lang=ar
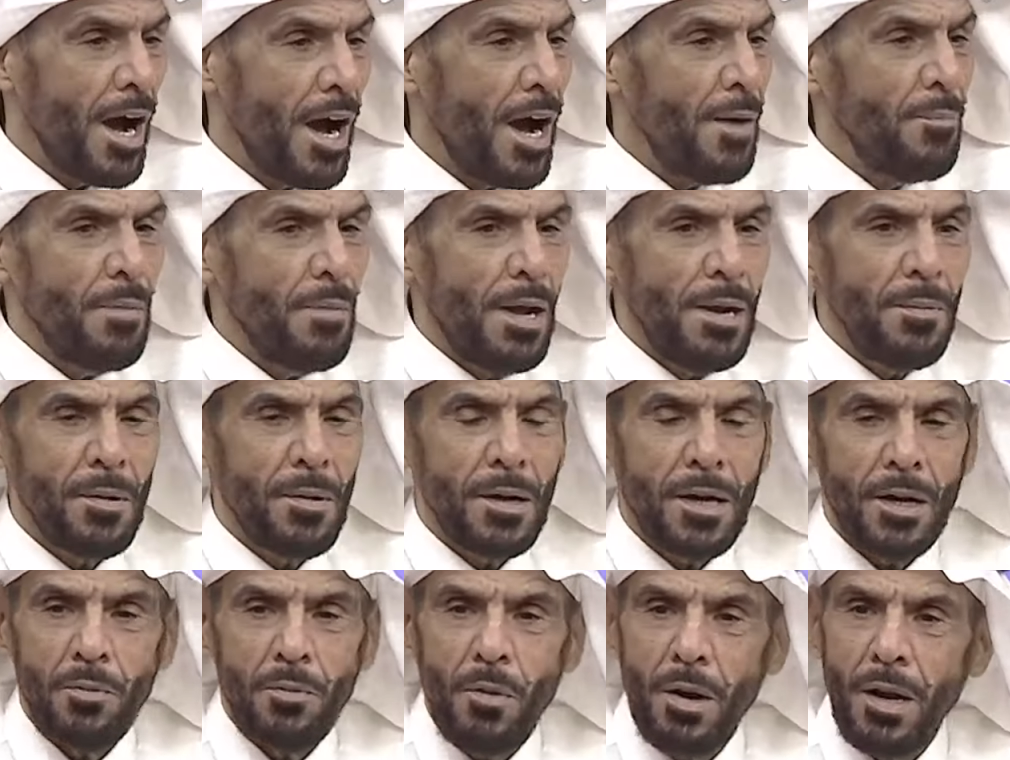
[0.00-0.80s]
اما
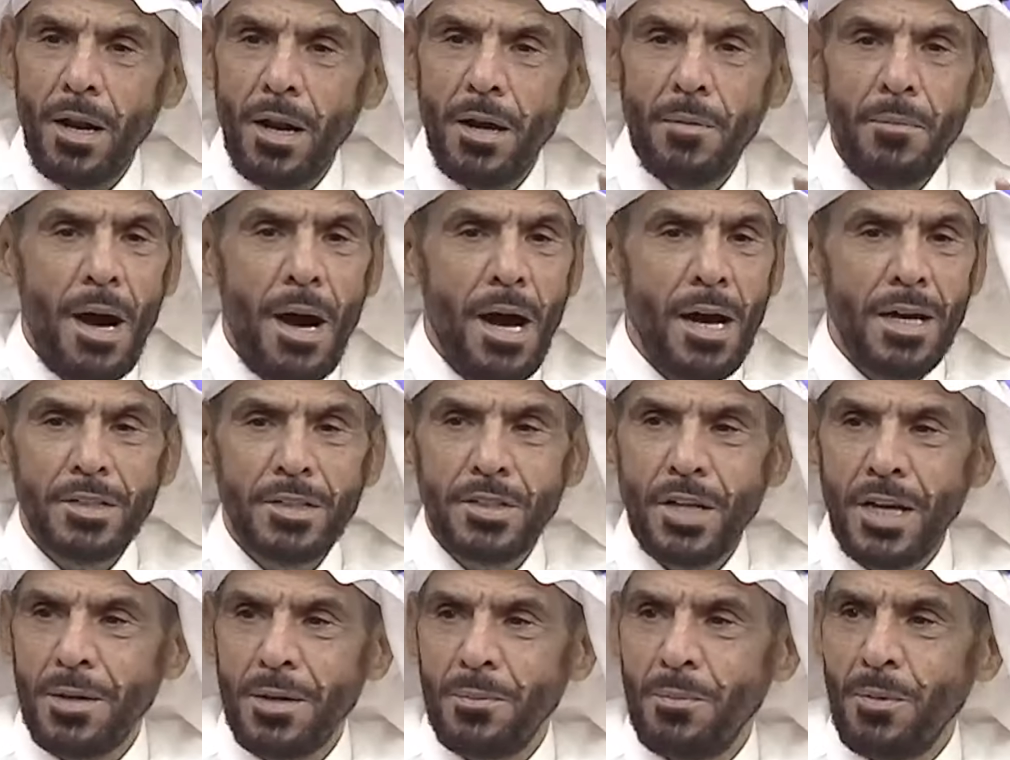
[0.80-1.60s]
البقر والله ما
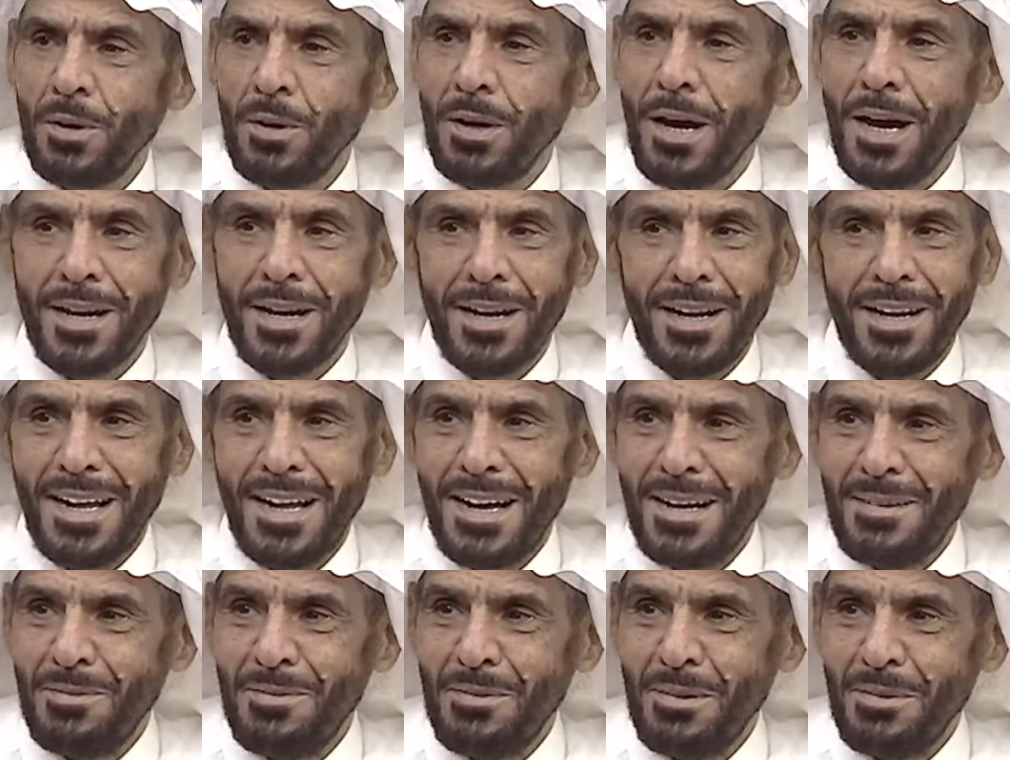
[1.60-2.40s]
عندي
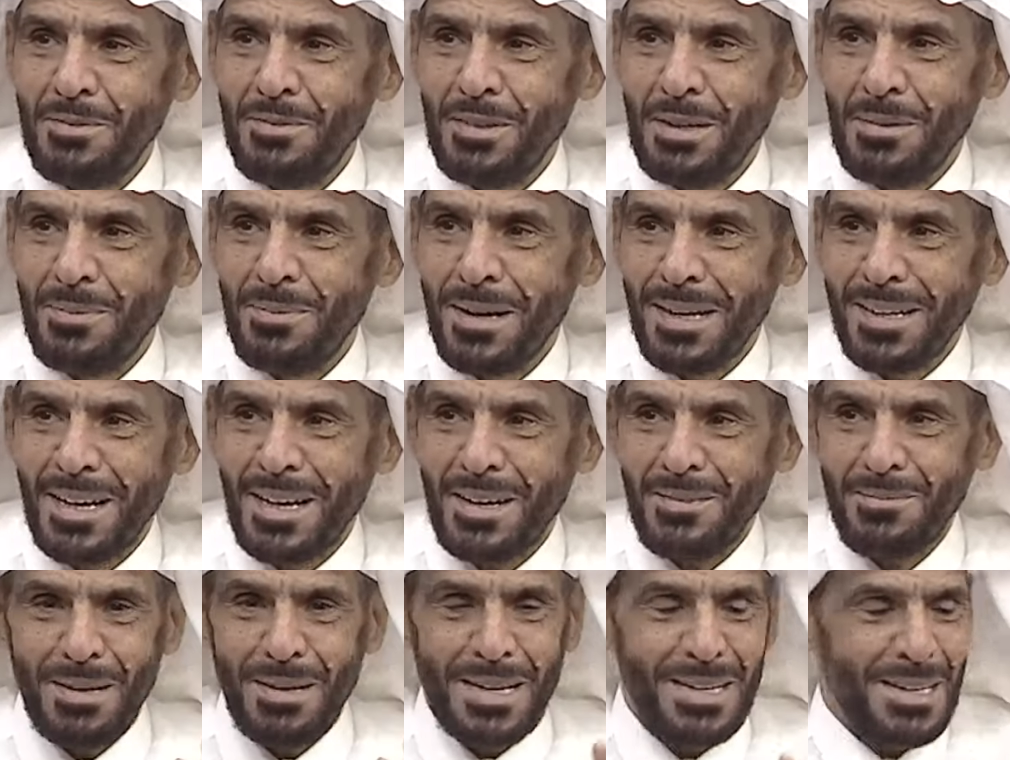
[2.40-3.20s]
مقارنه في
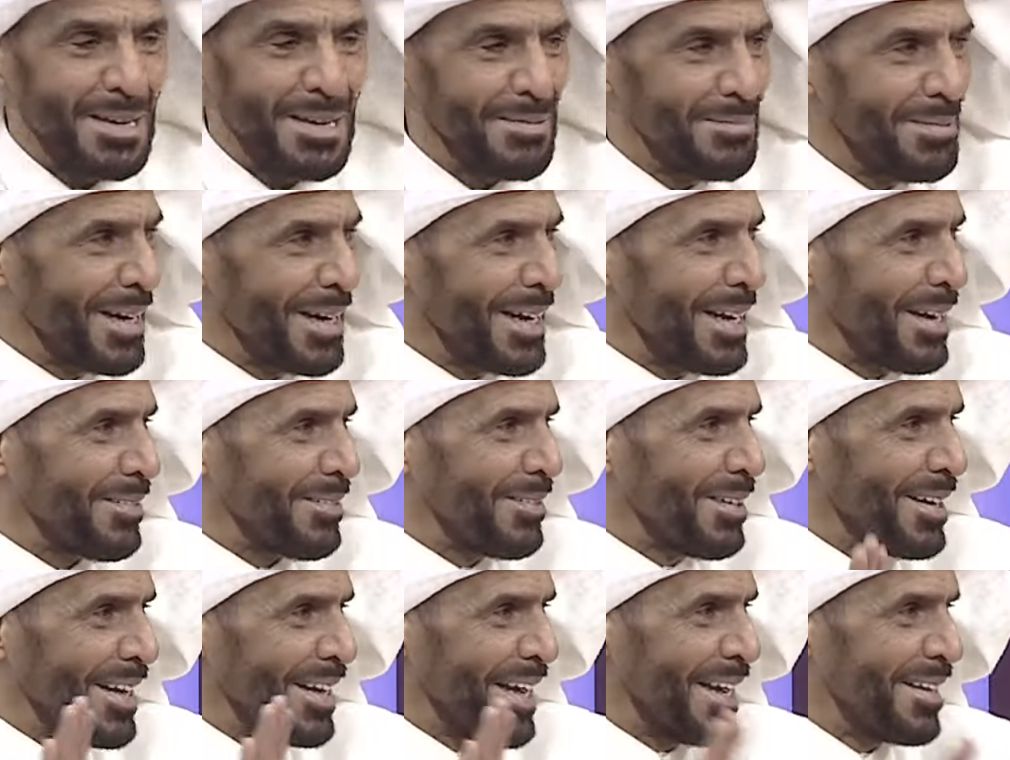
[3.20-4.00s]
البقر بين البقر
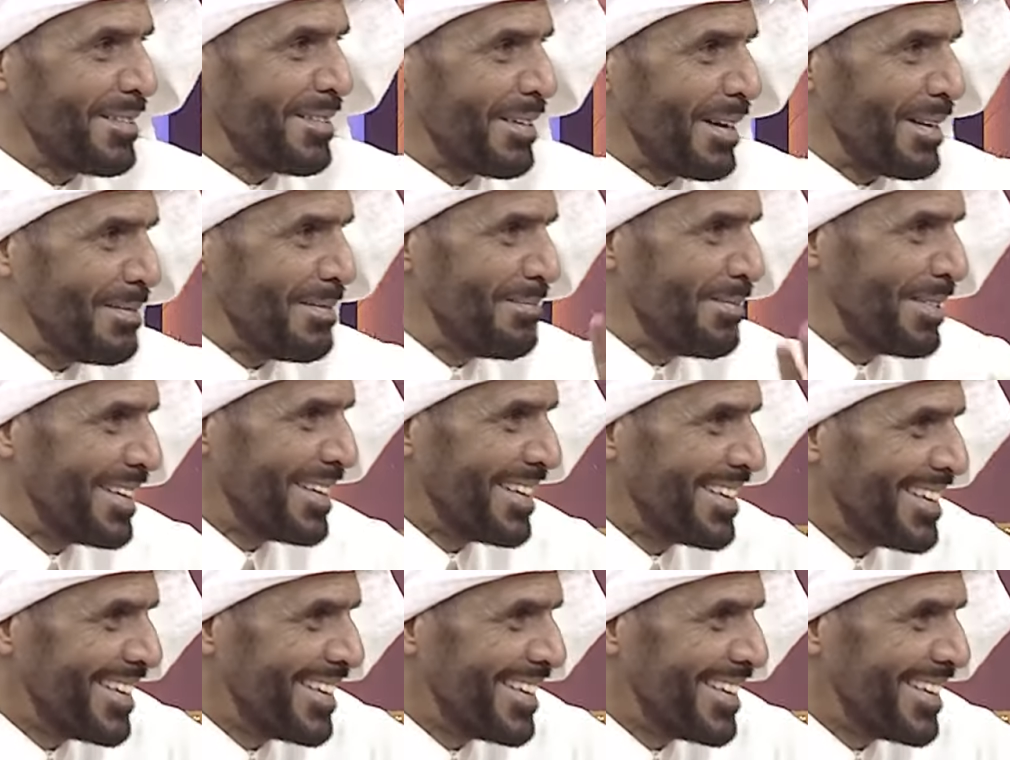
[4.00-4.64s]
والغنم يلا تقول